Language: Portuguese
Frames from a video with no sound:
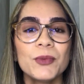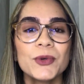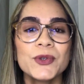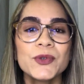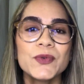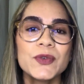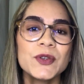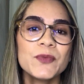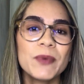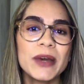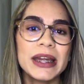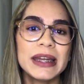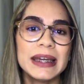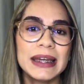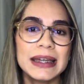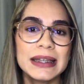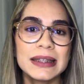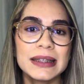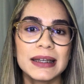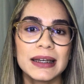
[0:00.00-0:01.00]
com sua
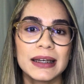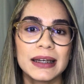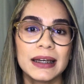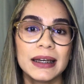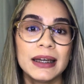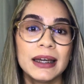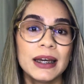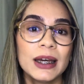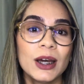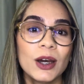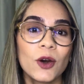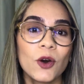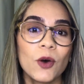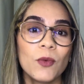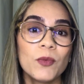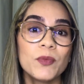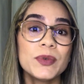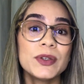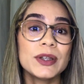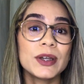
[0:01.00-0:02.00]
experiência
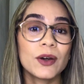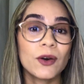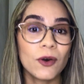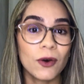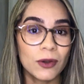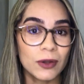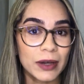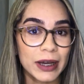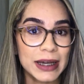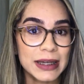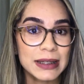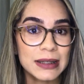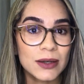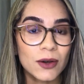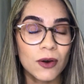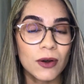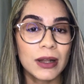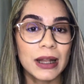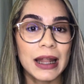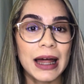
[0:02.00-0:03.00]
como psicóloga
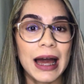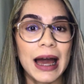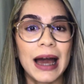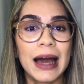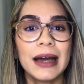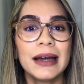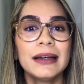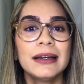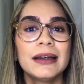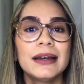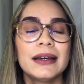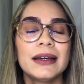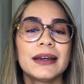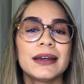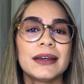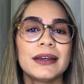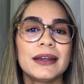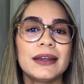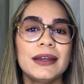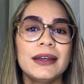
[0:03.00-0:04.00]
escolar
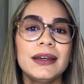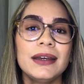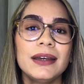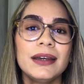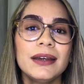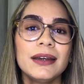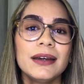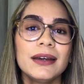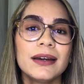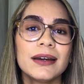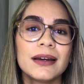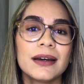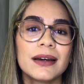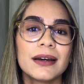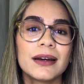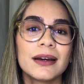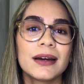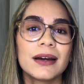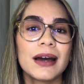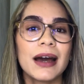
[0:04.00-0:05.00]
e
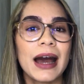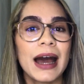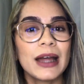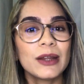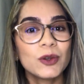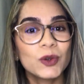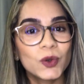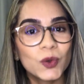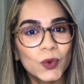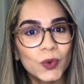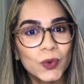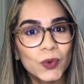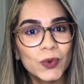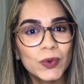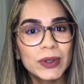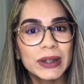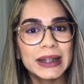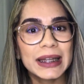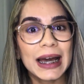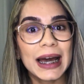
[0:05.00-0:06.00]

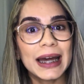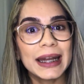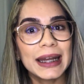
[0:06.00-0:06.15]
atuo na